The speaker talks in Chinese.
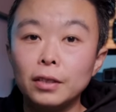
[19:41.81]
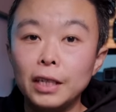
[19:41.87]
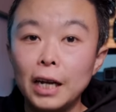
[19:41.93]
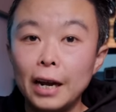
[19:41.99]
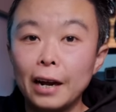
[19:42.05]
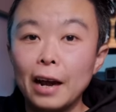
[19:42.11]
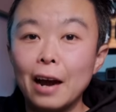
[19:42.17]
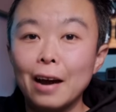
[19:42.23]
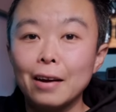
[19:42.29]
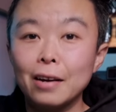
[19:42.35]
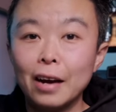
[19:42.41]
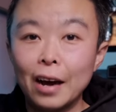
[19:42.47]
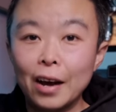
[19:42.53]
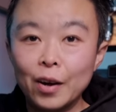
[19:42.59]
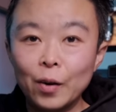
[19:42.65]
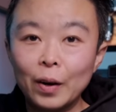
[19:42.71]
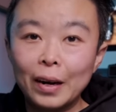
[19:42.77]
这个呀
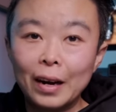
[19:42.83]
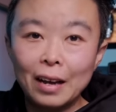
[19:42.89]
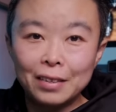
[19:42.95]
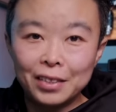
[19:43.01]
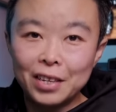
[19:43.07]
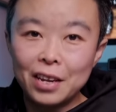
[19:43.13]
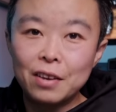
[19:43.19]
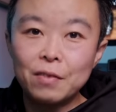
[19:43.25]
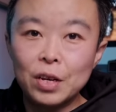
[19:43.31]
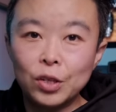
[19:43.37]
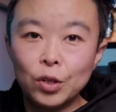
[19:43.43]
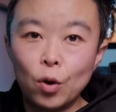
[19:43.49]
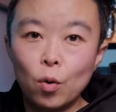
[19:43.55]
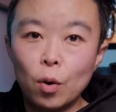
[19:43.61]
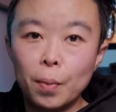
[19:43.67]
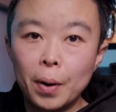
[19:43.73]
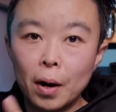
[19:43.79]
还要感谢一位
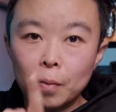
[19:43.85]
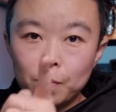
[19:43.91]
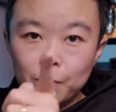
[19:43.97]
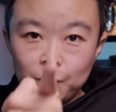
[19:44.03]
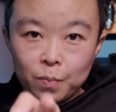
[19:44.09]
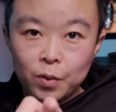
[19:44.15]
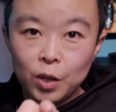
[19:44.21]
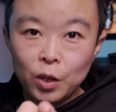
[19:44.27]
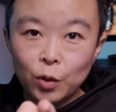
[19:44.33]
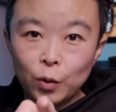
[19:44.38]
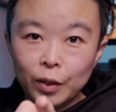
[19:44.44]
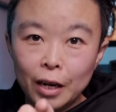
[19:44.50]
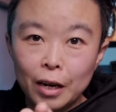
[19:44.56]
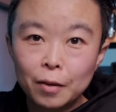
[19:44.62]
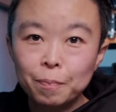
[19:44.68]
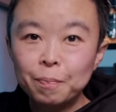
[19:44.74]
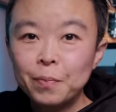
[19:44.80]
小伙伴，你懂
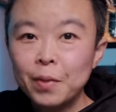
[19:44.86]
的。